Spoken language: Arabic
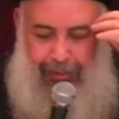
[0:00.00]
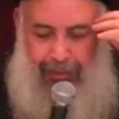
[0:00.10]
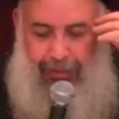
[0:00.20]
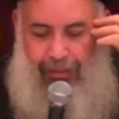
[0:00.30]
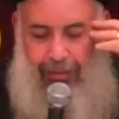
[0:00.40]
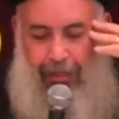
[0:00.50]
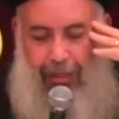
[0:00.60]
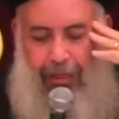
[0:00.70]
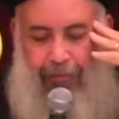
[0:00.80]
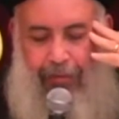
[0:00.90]
يعني
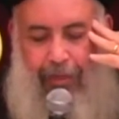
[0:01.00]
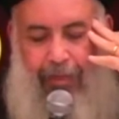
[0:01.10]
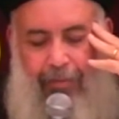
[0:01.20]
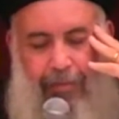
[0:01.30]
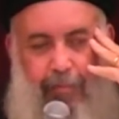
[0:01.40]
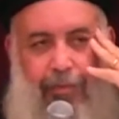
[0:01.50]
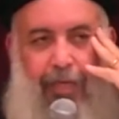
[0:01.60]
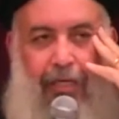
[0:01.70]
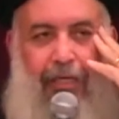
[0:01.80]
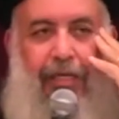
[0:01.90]
فكلمة
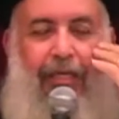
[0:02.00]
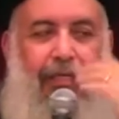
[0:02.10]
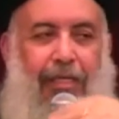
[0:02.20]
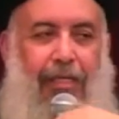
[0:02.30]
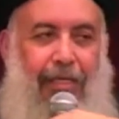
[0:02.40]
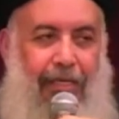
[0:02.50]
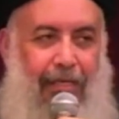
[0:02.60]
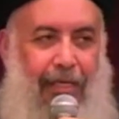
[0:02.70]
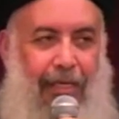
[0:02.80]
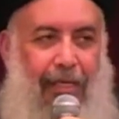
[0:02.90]
مطارن
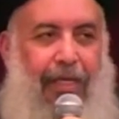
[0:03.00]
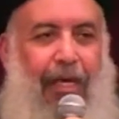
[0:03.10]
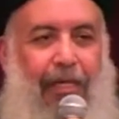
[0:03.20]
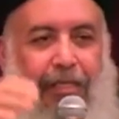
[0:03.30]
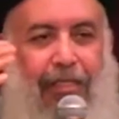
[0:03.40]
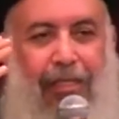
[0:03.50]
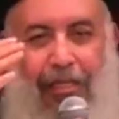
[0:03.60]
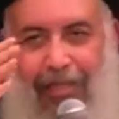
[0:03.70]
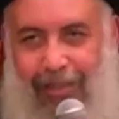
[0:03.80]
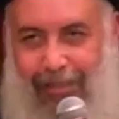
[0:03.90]
يعني
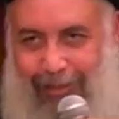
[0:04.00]
الطاير